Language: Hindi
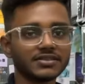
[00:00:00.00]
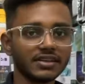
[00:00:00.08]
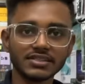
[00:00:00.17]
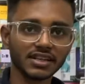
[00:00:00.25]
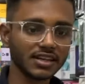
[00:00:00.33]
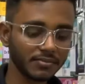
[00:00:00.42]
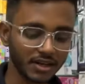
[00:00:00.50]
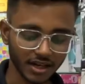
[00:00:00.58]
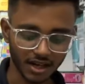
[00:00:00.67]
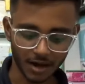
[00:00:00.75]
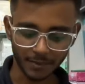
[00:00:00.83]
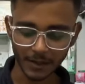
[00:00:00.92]
से नीचे नहीं मिलेगा
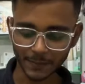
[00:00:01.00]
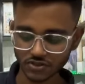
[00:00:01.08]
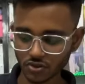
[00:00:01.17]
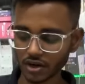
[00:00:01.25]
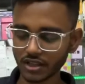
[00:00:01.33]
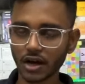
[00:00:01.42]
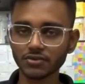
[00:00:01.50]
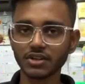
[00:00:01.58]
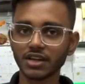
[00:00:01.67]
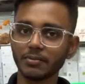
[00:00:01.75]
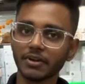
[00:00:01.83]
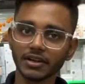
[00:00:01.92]
हमारे पास ओनली
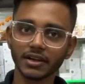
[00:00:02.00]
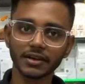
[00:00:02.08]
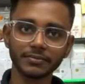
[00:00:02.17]
थाउजेंड का मिलेगा